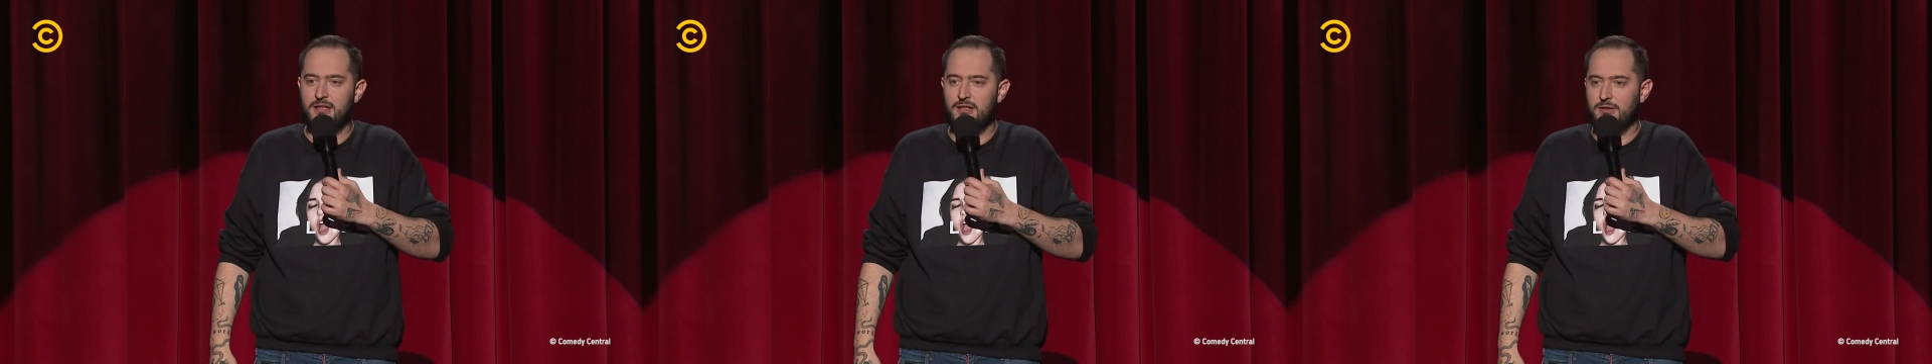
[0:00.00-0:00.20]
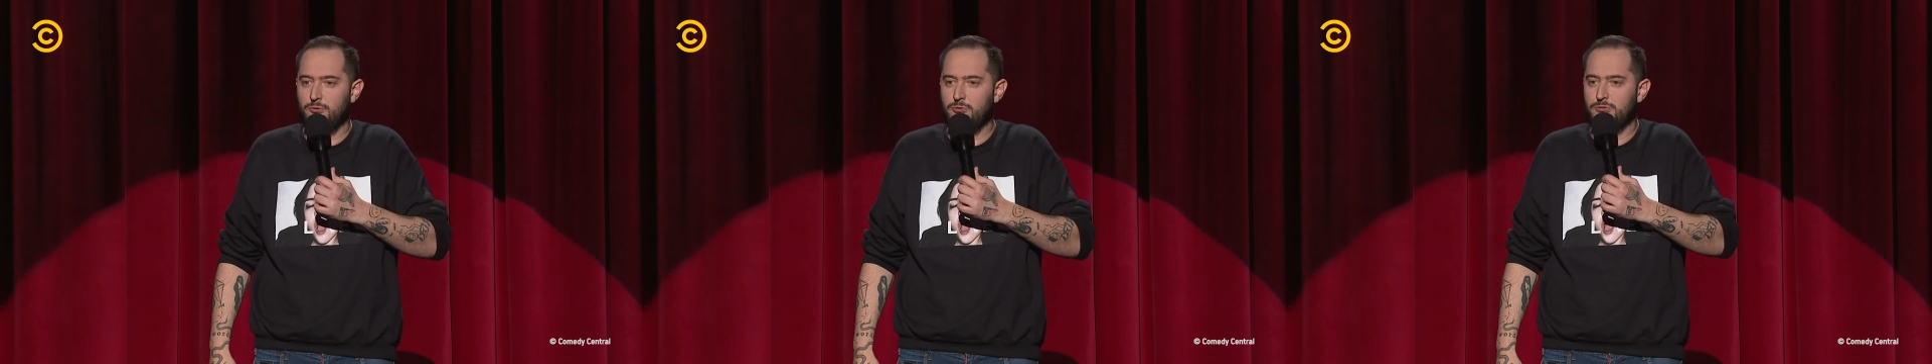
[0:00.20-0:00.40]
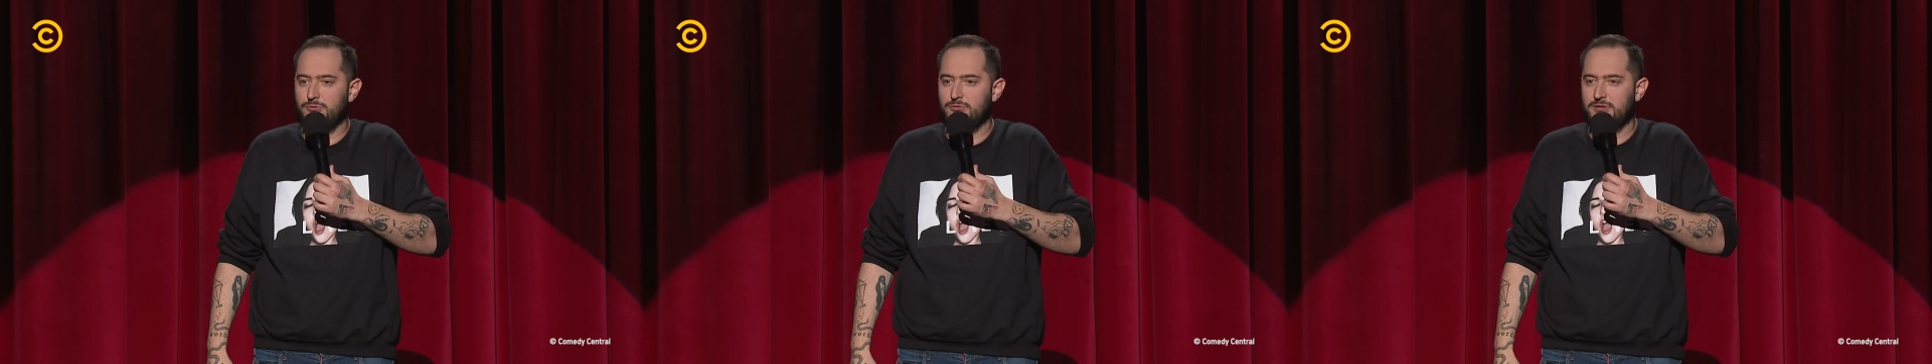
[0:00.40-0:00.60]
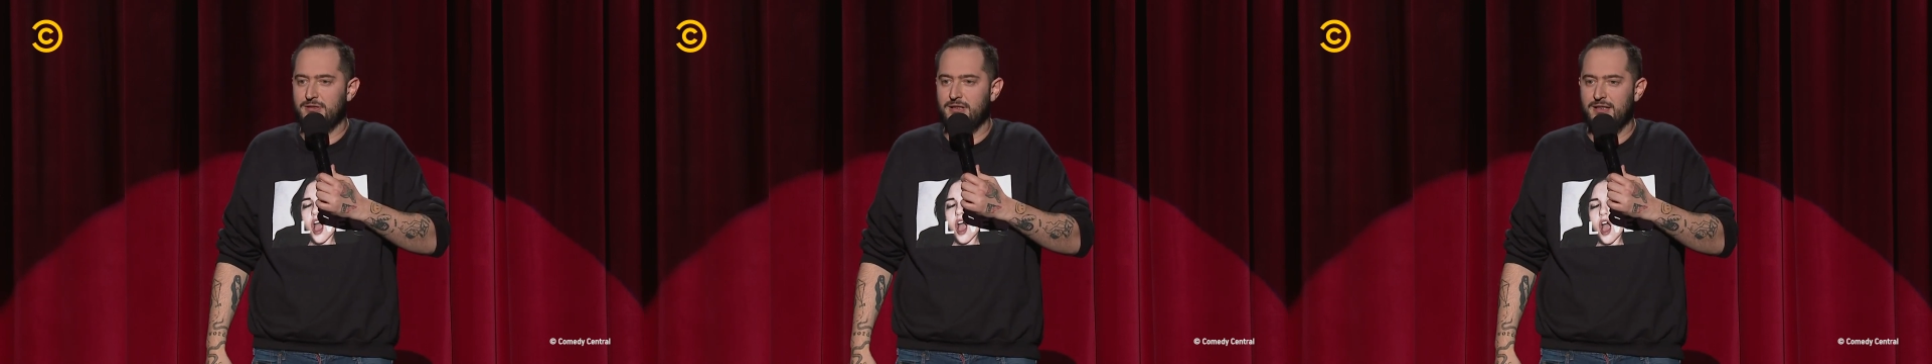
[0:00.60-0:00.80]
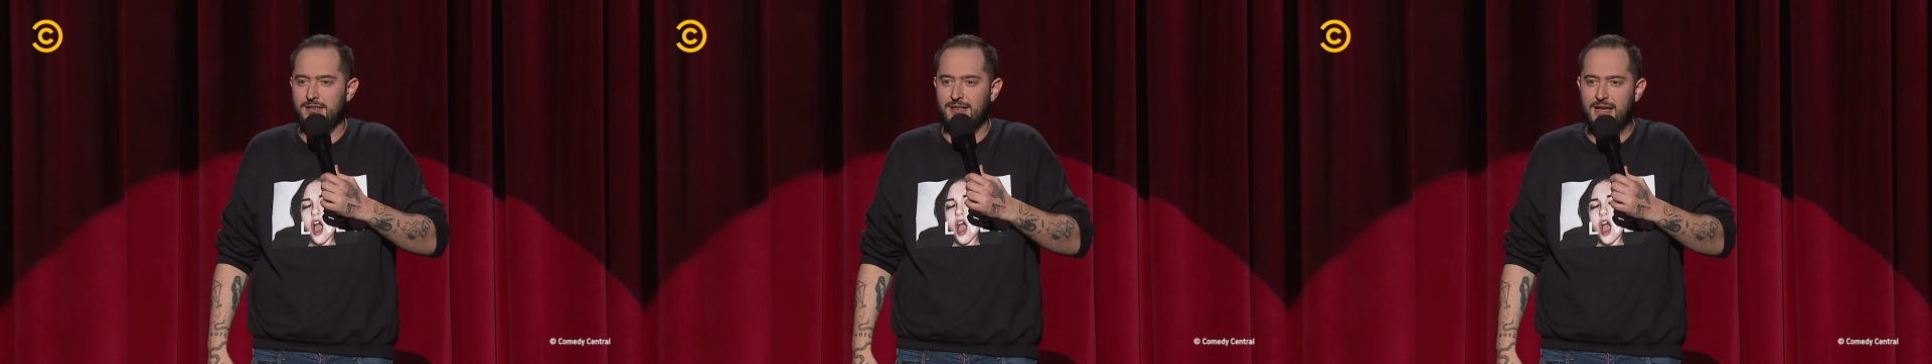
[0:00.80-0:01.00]
nie,
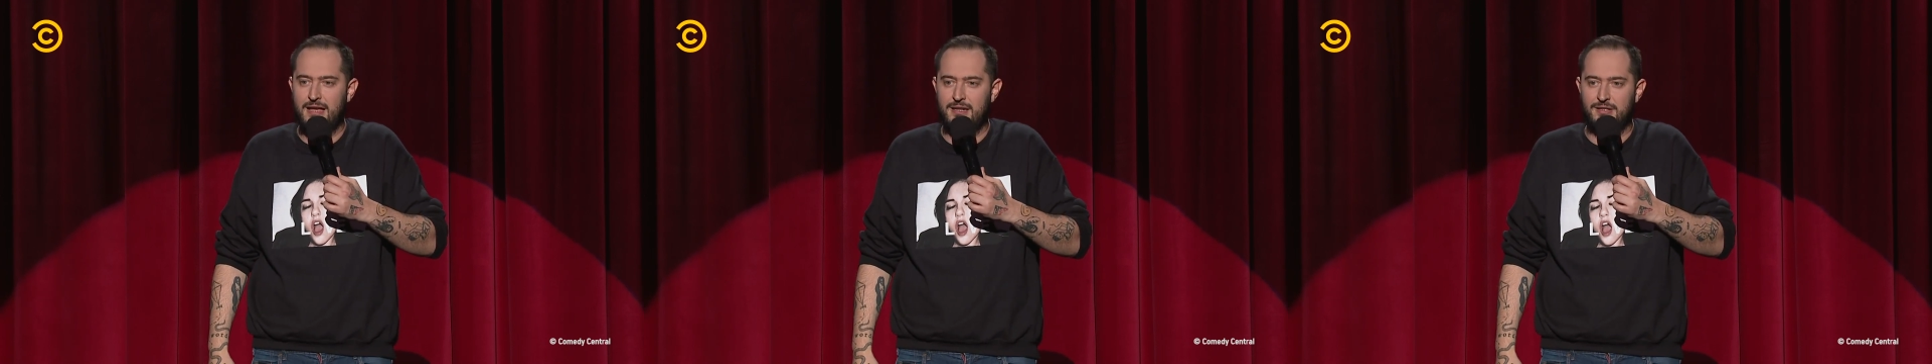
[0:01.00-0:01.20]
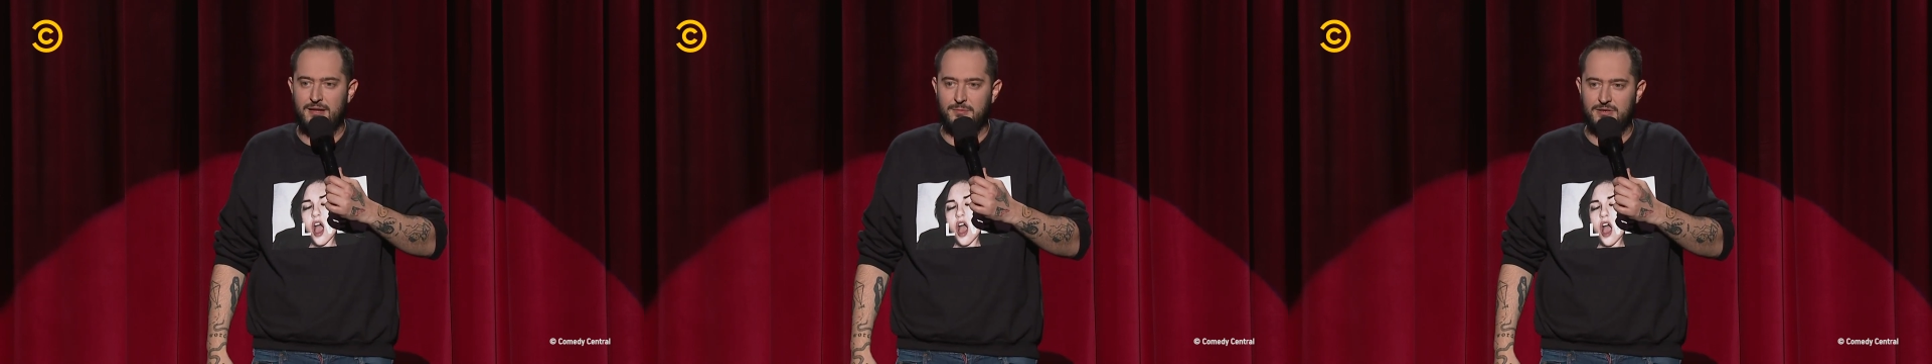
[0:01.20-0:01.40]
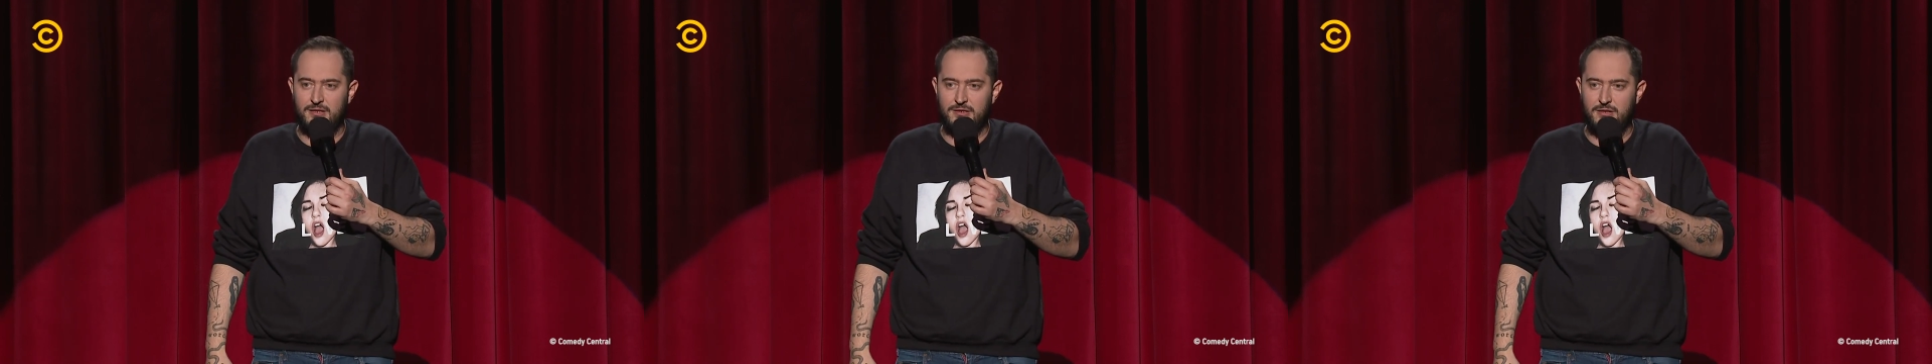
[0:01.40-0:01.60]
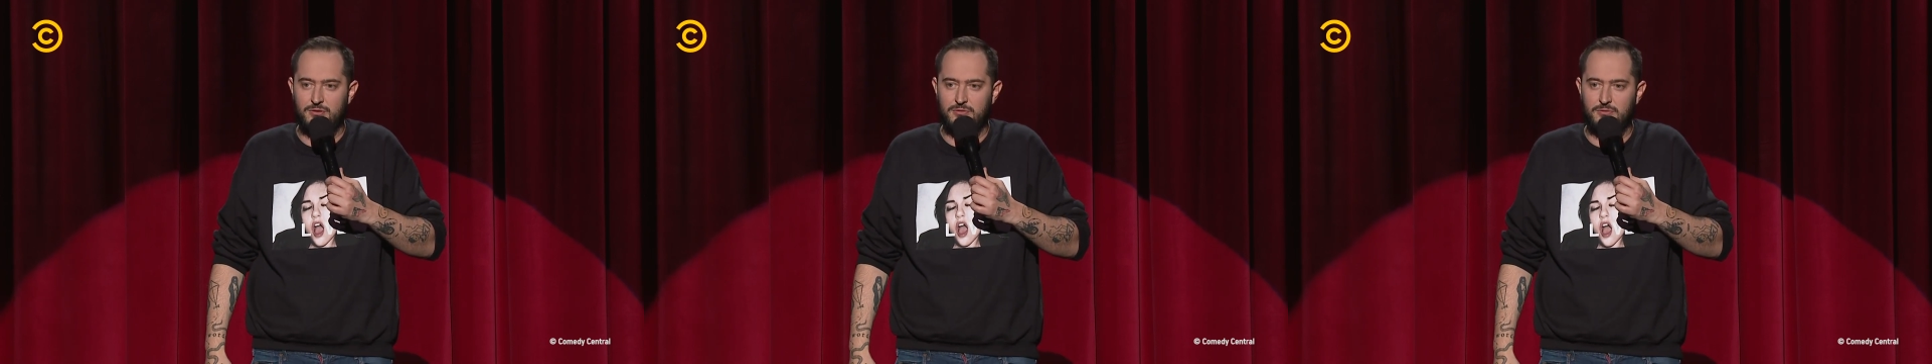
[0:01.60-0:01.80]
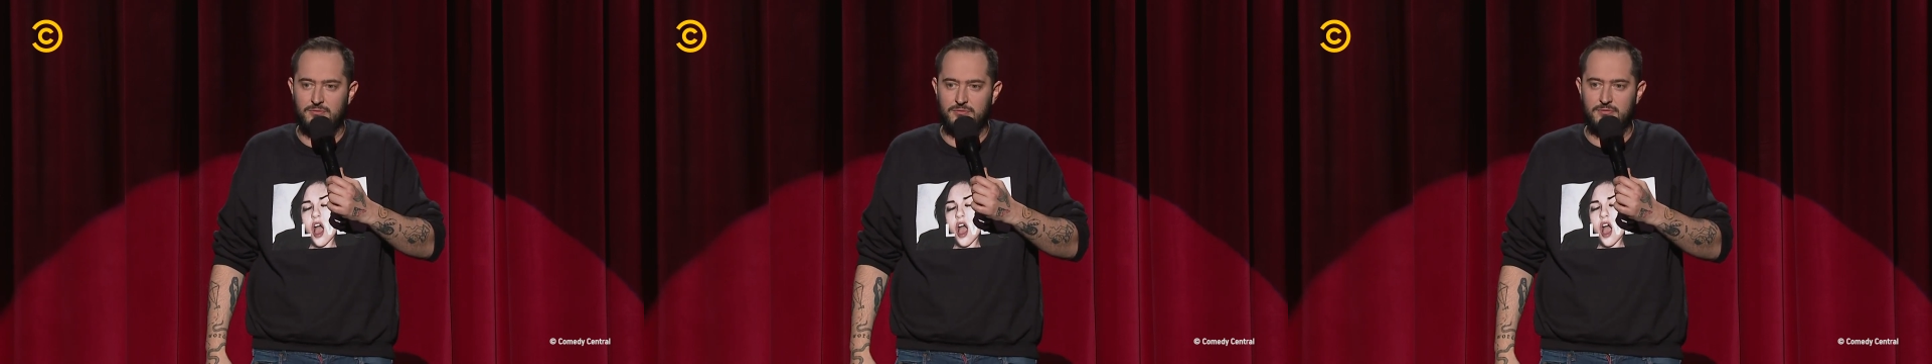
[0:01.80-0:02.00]
Kuskus to jest kasza
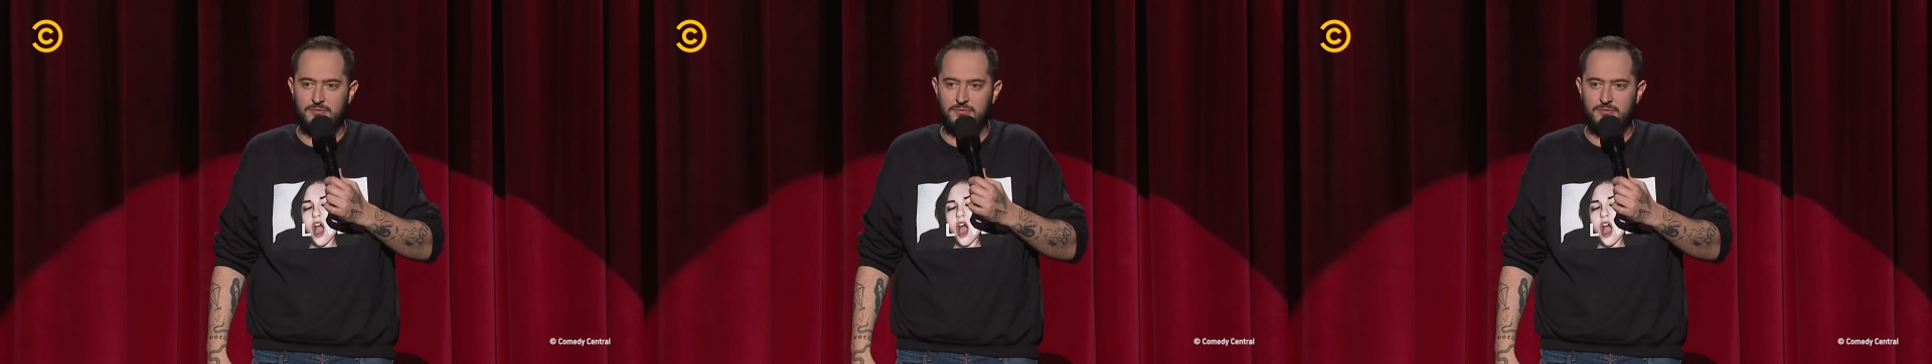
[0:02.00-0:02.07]
przecież do